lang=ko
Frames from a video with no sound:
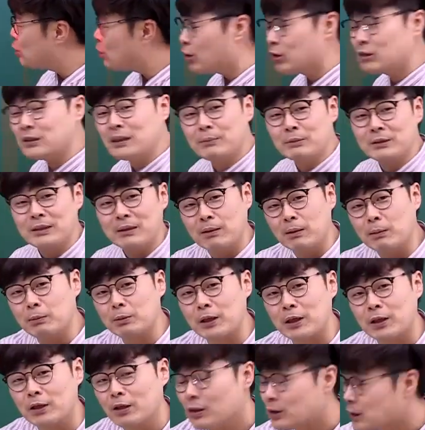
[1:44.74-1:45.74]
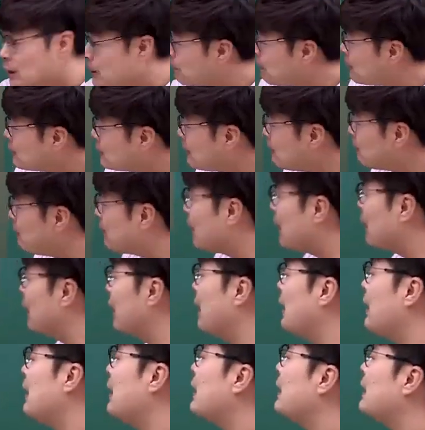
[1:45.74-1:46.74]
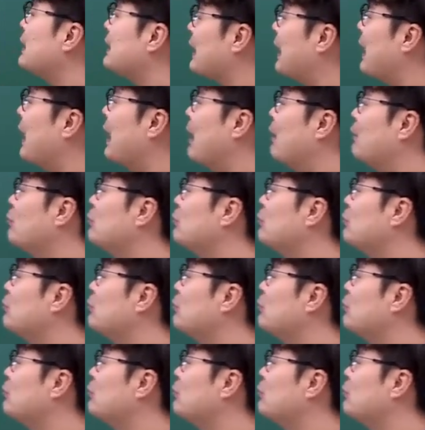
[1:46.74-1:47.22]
키워드를 한번 잡아볼게요. 첫 번째입니다. 자,